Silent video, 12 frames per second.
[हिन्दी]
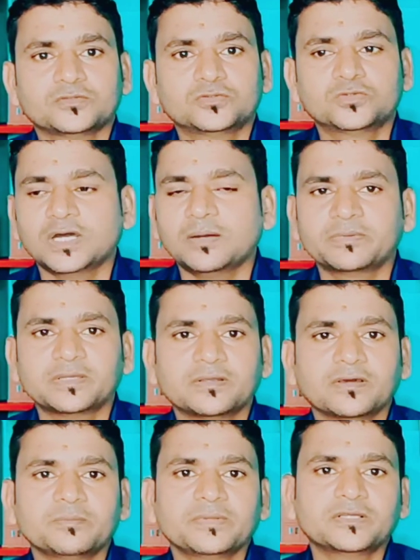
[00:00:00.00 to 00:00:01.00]
तो आपके
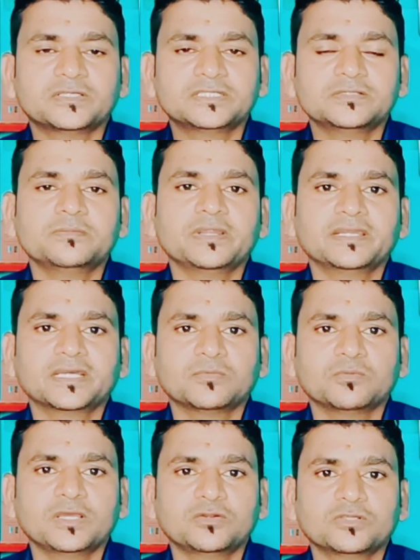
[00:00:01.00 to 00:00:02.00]
घर में किसी ब्रांड का
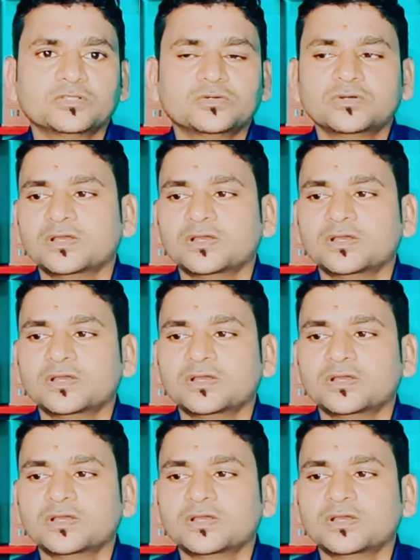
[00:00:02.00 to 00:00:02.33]
मोबाइल होने दो